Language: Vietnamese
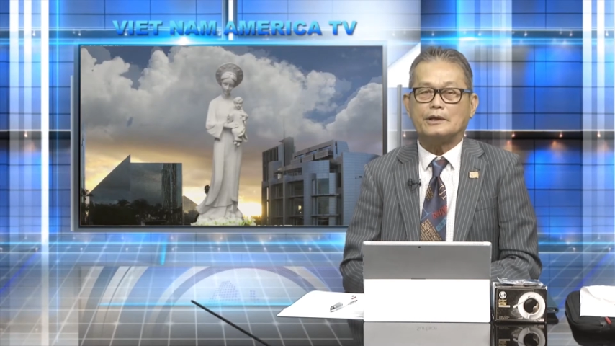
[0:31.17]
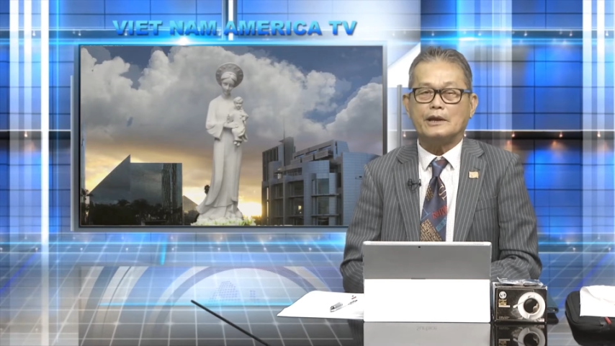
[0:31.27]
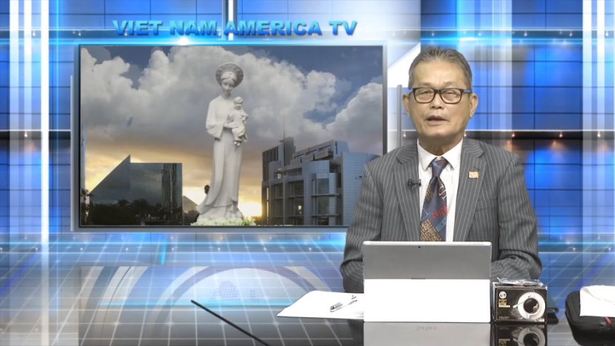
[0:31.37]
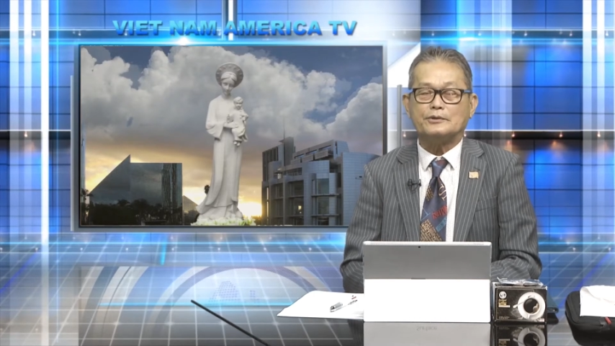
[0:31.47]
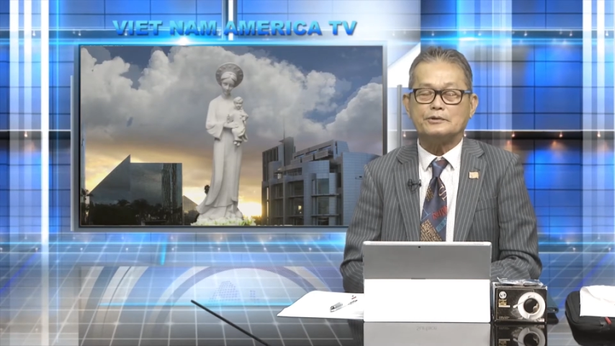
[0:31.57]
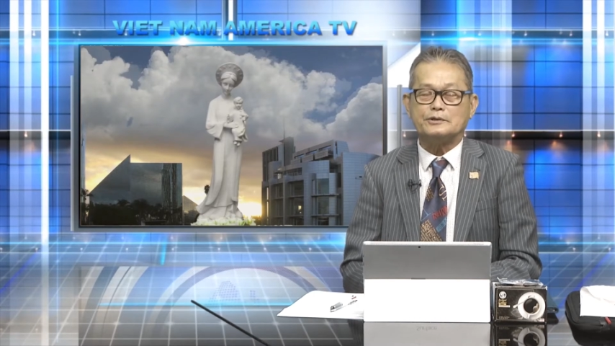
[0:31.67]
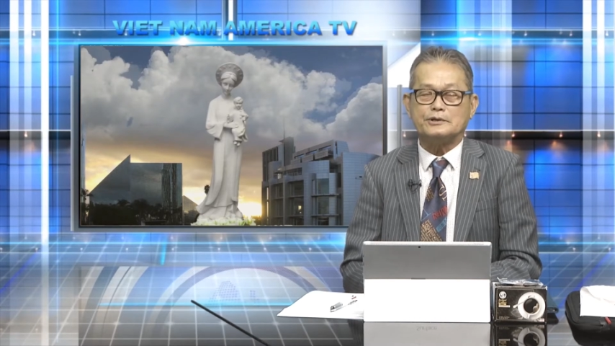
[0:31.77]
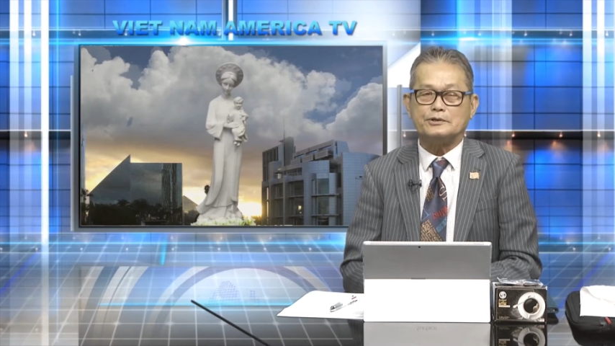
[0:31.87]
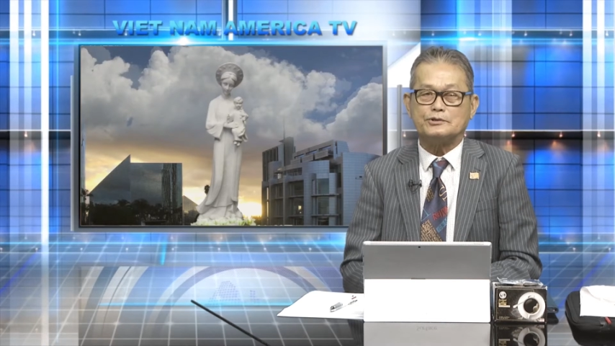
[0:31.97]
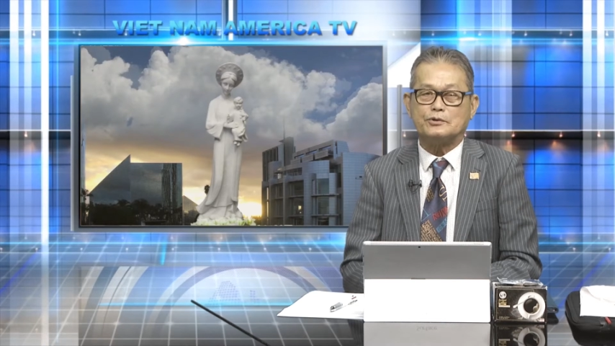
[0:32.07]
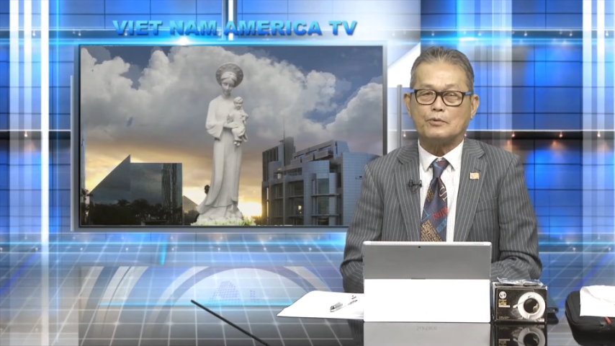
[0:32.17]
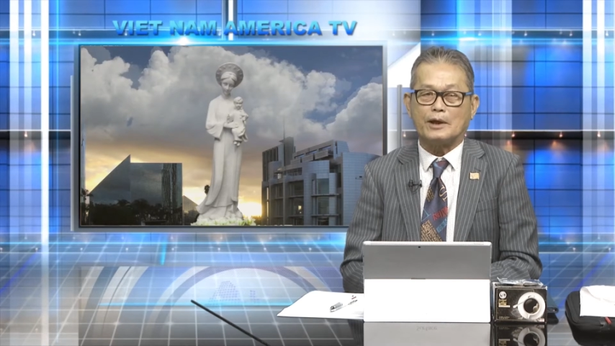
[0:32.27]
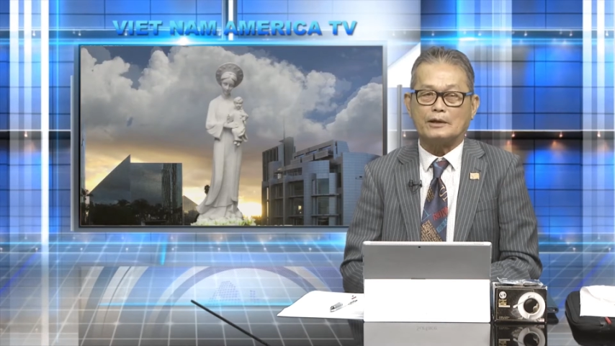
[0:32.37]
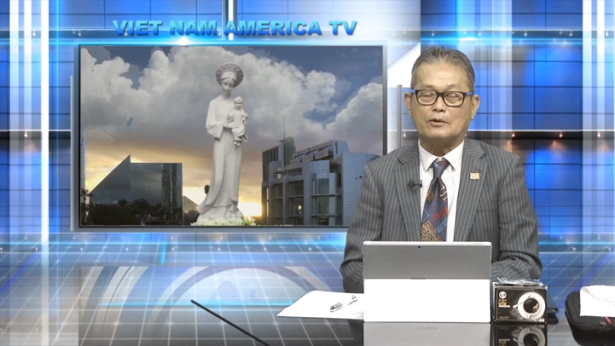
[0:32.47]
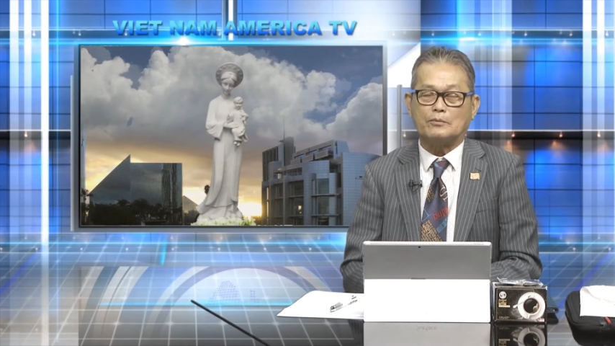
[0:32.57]
Đây là chương trình sinh
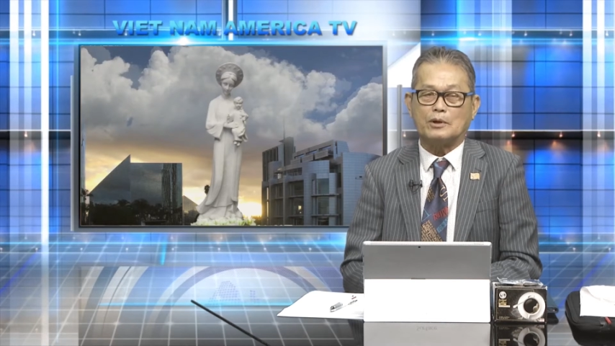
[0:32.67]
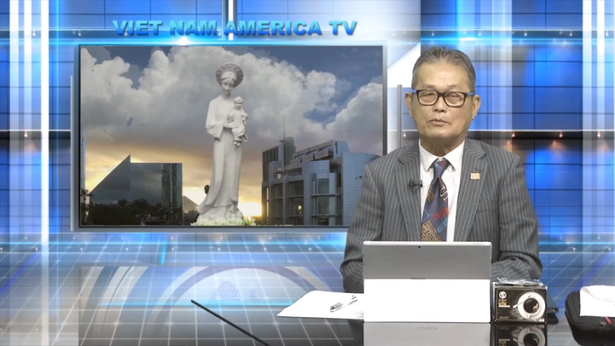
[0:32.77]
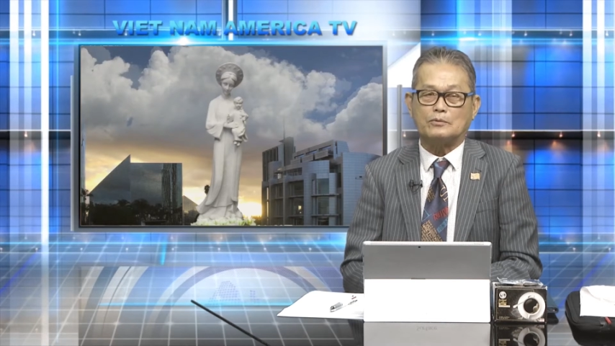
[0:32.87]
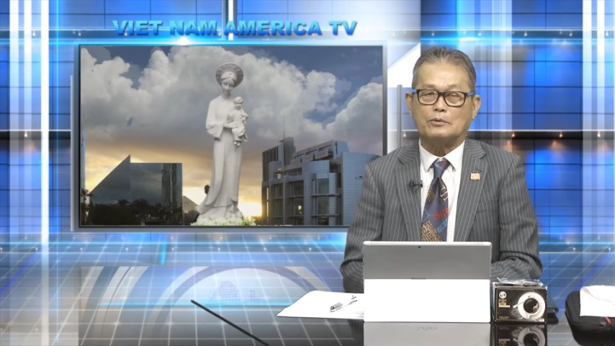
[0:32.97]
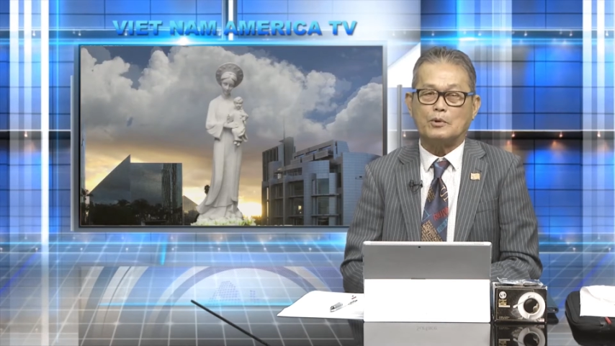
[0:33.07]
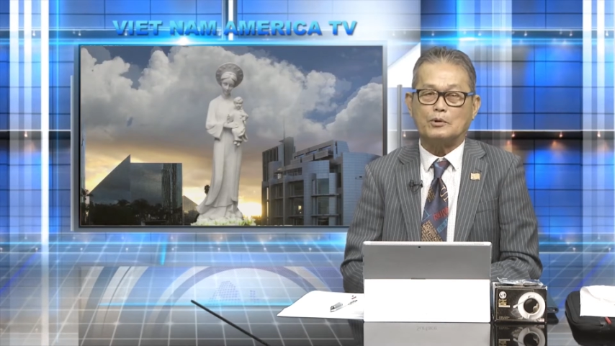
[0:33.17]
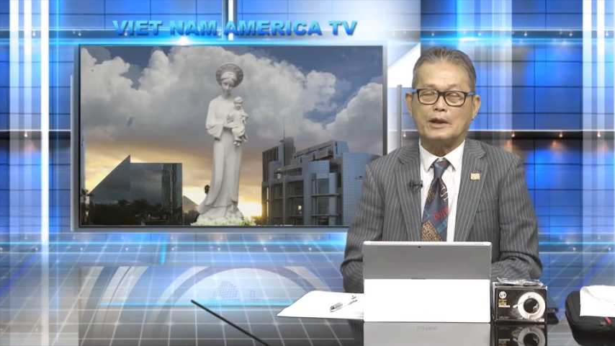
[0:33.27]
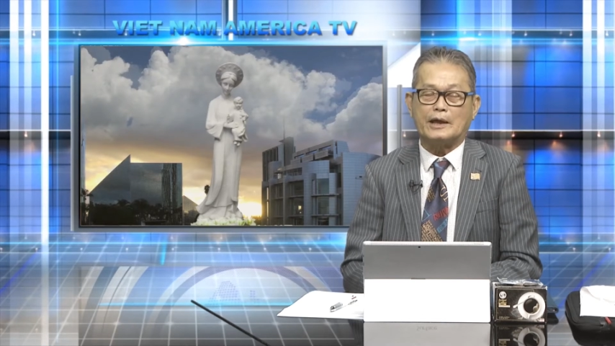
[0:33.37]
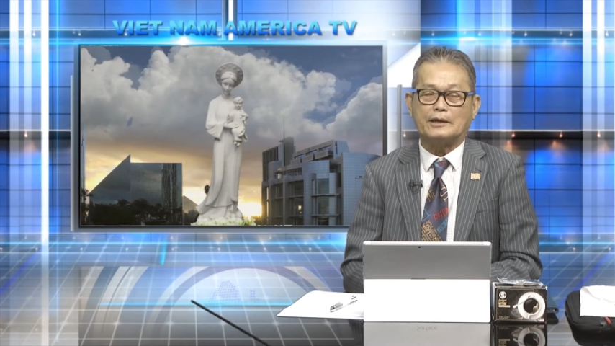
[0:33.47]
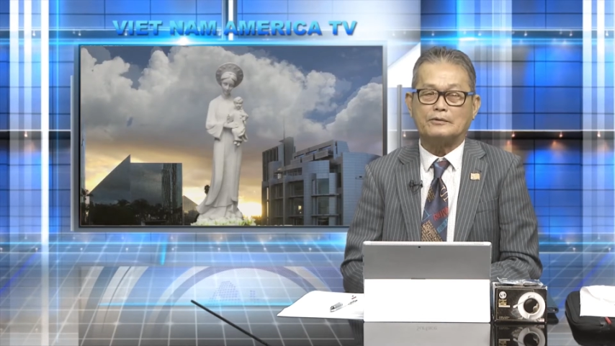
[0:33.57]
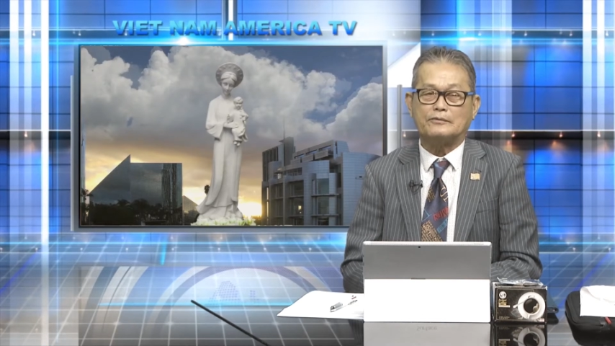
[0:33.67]
hoạt cộng đồng của bốn đài